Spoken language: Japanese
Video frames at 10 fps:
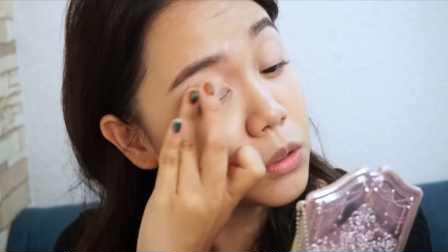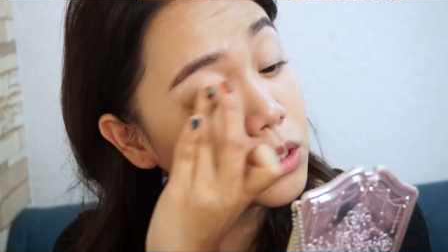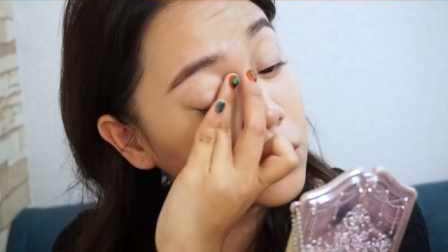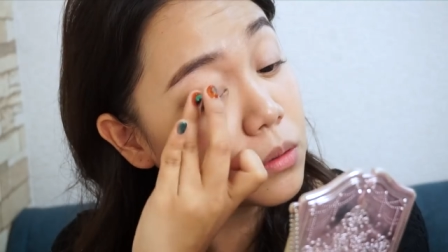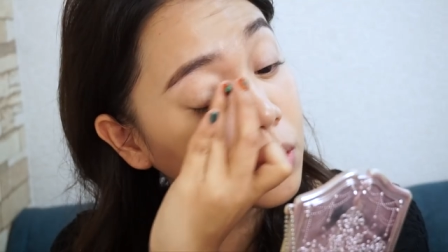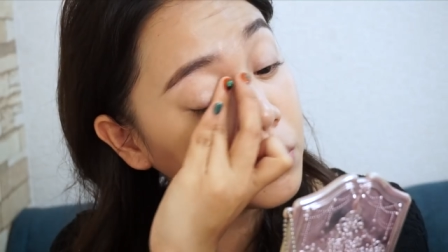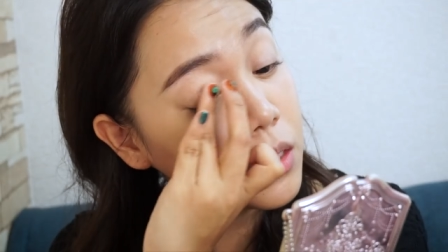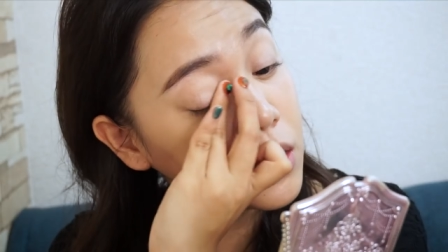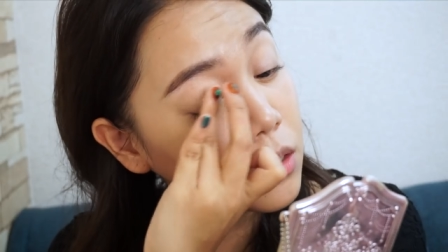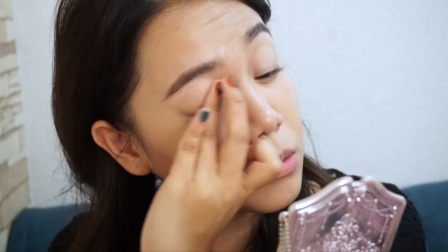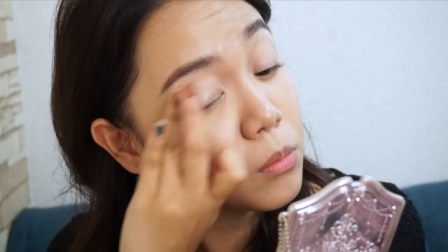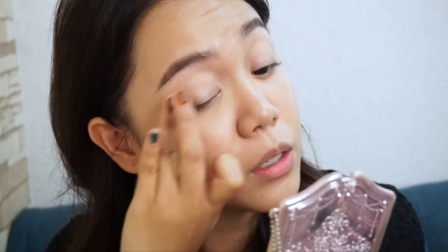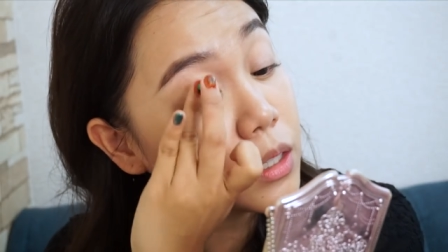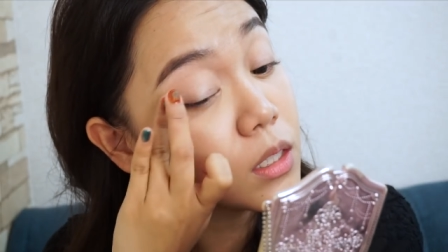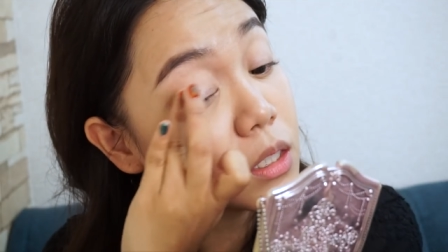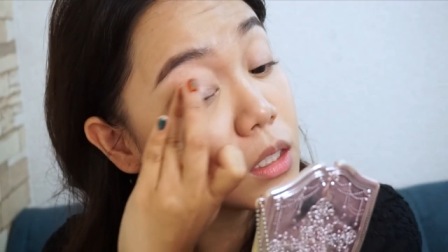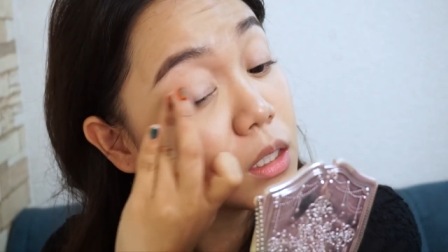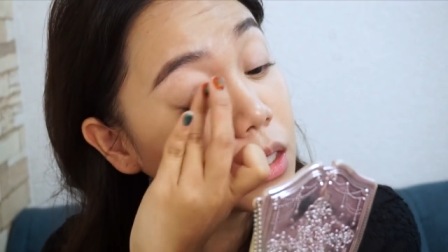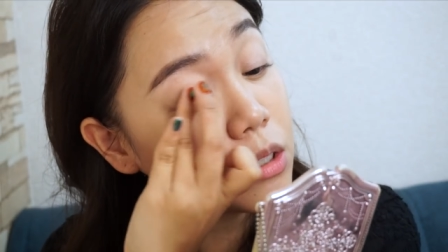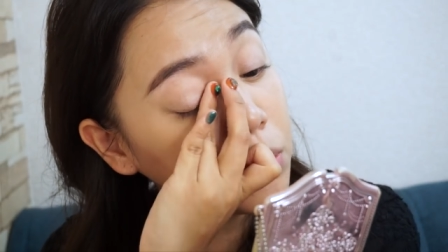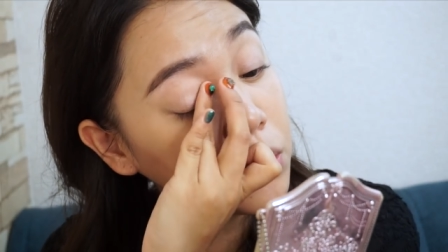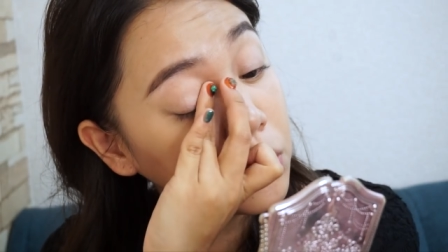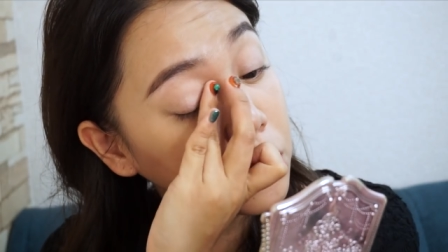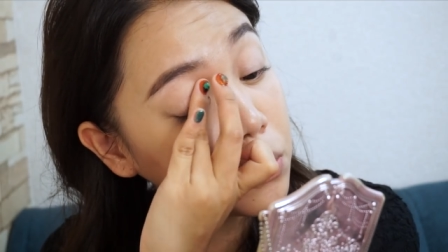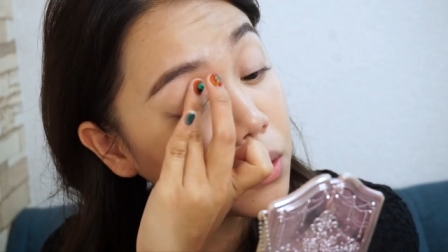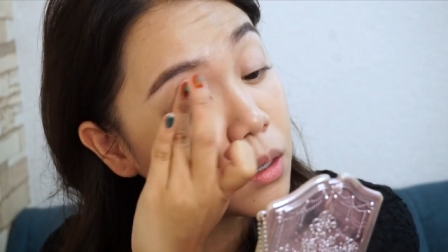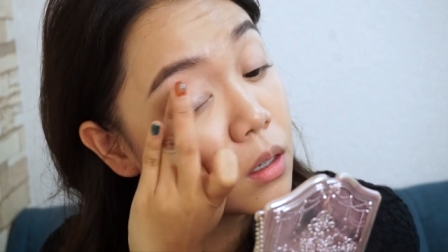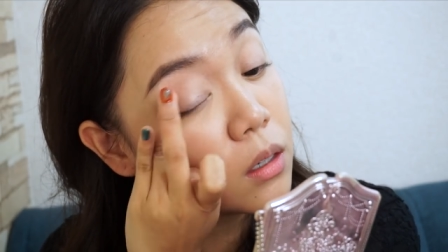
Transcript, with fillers: こっちの方が密着もいいですしね指の方がこ